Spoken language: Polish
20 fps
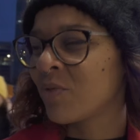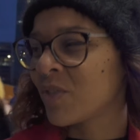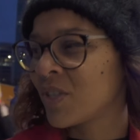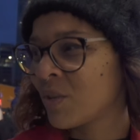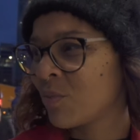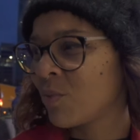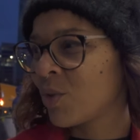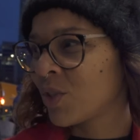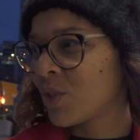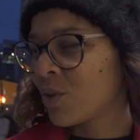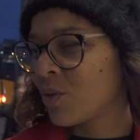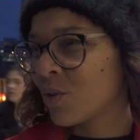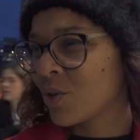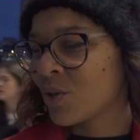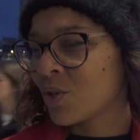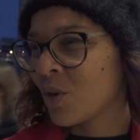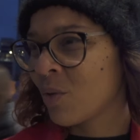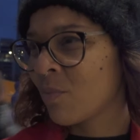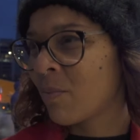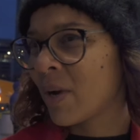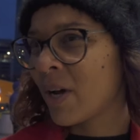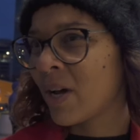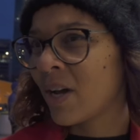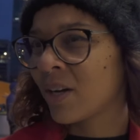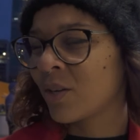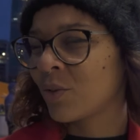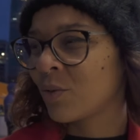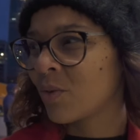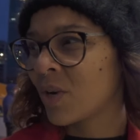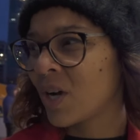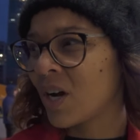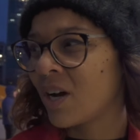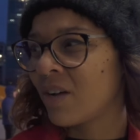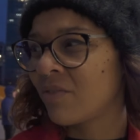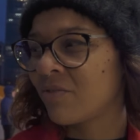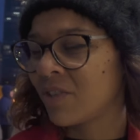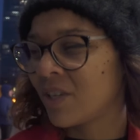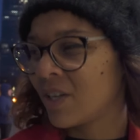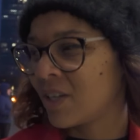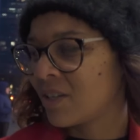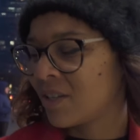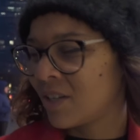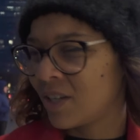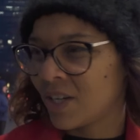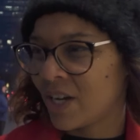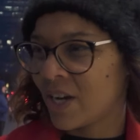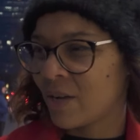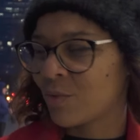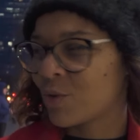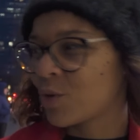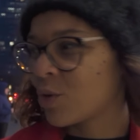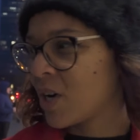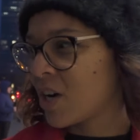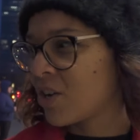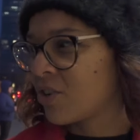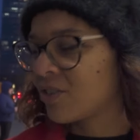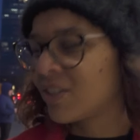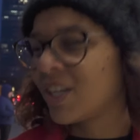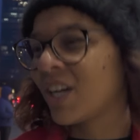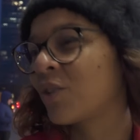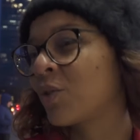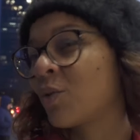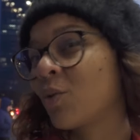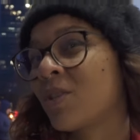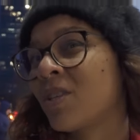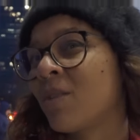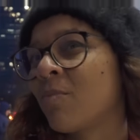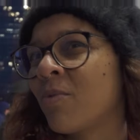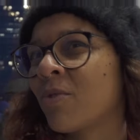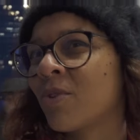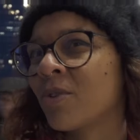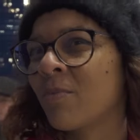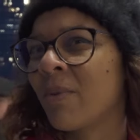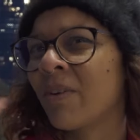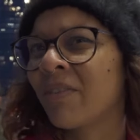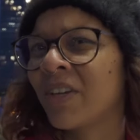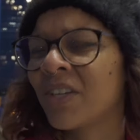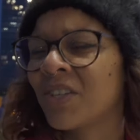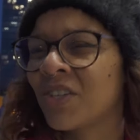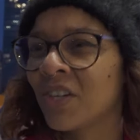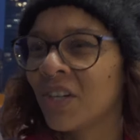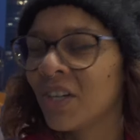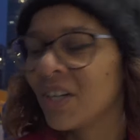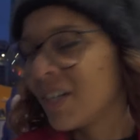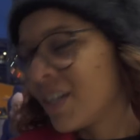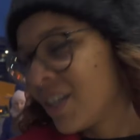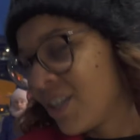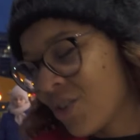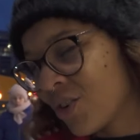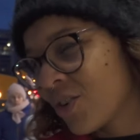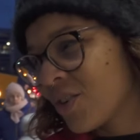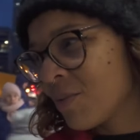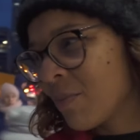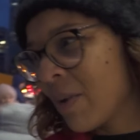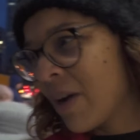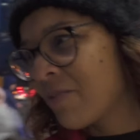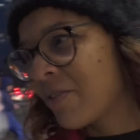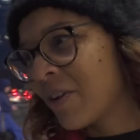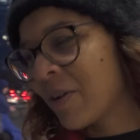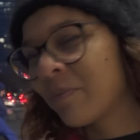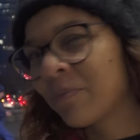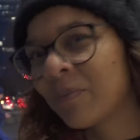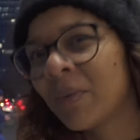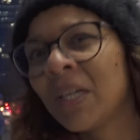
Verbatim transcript: widzę młodą osobę, która ewidentnie, nie wiem, szuka kontaktu, chce porozmawiać, to rozmawiam.